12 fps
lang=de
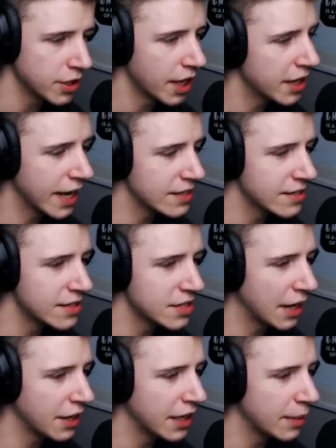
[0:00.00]
ich kann die Kerzen nicht
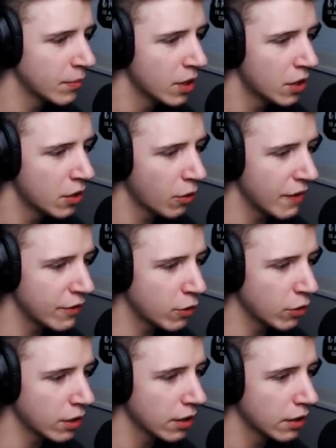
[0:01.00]
anheben. Okay, wir
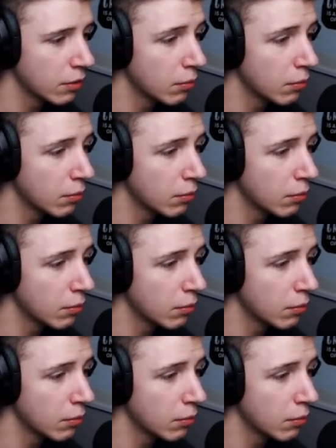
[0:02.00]
gucken.